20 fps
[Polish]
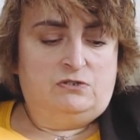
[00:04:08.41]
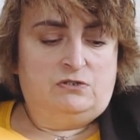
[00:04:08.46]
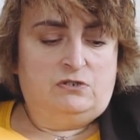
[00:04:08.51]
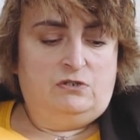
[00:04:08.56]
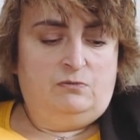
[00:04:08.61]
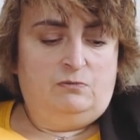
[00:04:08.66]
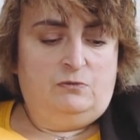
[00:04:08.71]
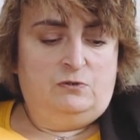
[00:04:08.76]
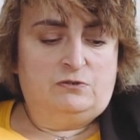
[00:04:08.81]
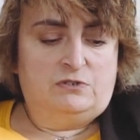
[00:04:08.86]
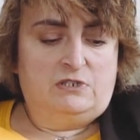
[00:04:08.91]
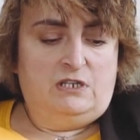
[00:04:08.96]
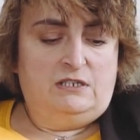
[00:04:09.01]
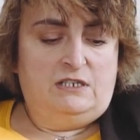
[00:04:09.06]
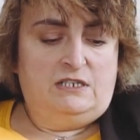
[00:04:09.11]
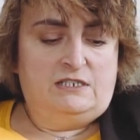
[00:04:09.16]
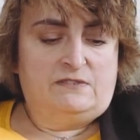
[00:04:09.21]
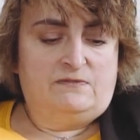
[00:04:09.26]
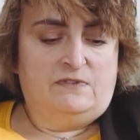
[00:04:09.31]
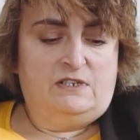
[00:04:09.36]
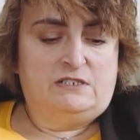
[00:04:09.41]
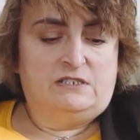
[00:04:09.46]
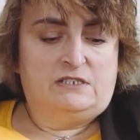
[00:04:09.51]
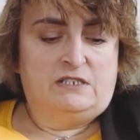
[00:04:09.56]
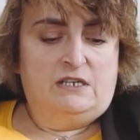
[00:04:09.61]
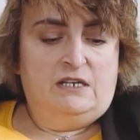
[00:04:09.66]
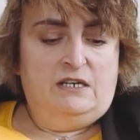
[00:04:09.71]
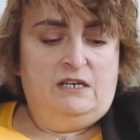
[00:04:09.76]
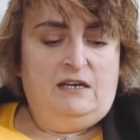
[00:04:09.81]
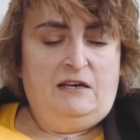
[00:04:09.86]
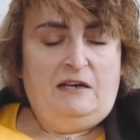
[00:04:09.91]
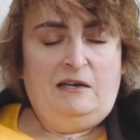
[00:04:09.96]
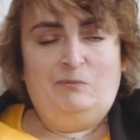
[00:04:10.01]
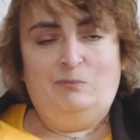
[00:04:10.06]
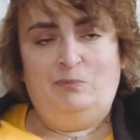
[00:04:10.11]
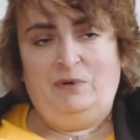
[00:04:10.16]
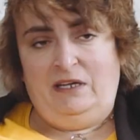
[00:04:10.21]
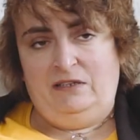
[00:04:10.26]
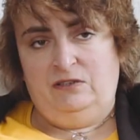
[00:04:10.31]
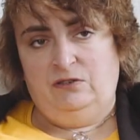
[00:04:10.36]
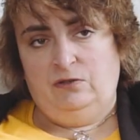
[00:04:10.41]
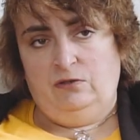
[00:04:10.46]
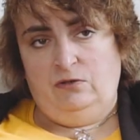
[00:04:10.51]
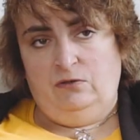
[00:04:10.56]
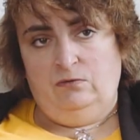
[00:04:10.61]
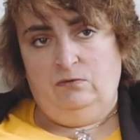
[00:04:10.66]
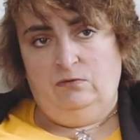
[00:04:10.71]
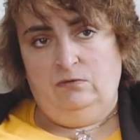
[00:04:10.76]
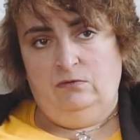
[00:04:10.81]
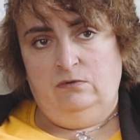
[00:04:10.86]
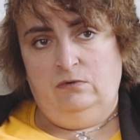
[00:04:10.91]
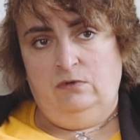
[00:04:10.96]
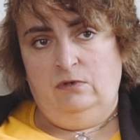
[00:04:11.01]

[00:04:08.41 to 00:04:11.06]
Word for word: co można nazwać empatią.